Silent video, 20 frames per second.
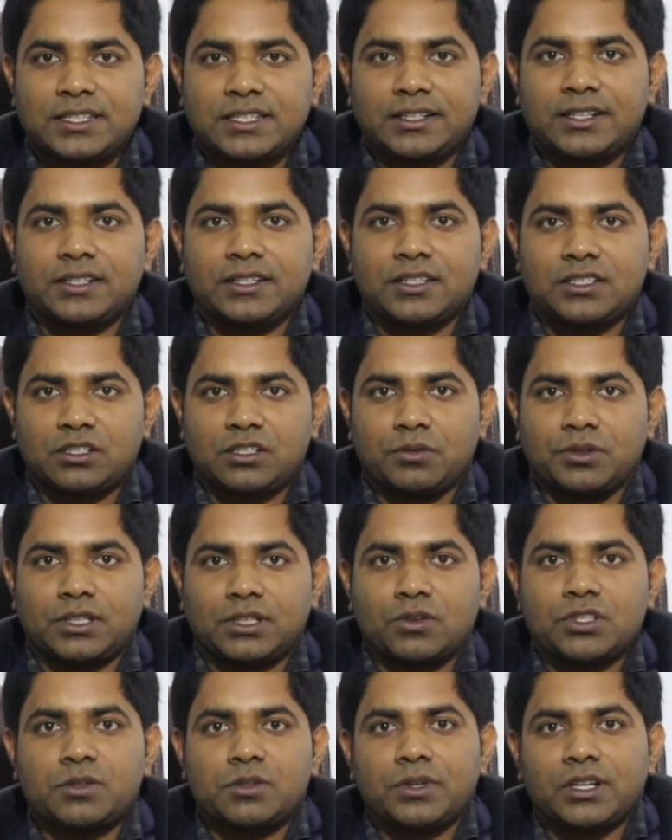স্টেটের
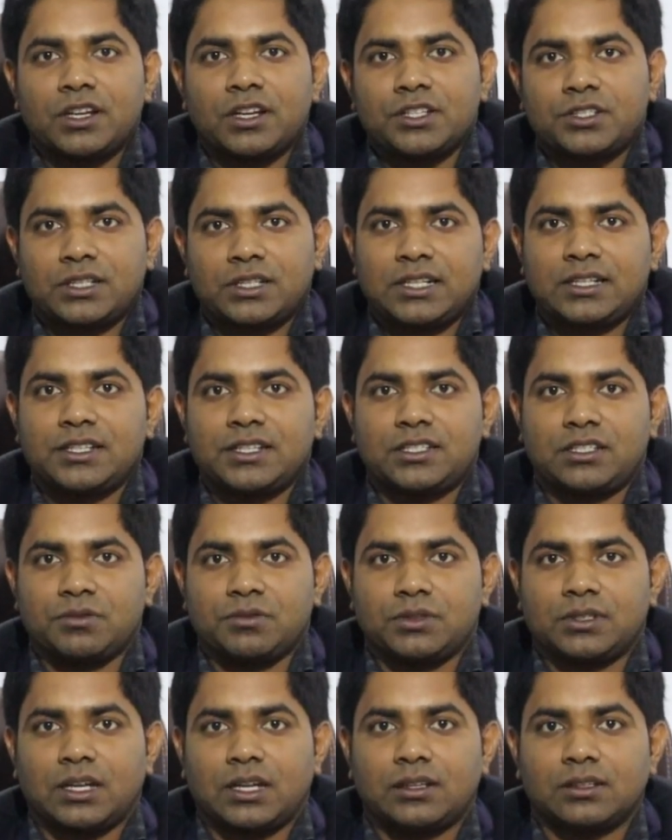ডিস্ট্রিবিউটার ওয়েস্ট বেঙ্গল স্টেটের
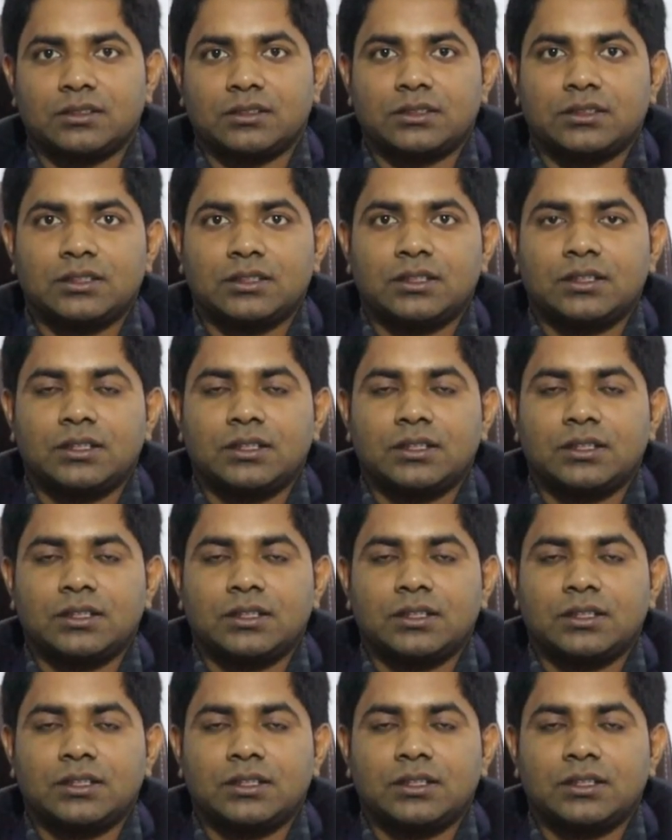ডিস্ট্রিবিউটার আচ্ছা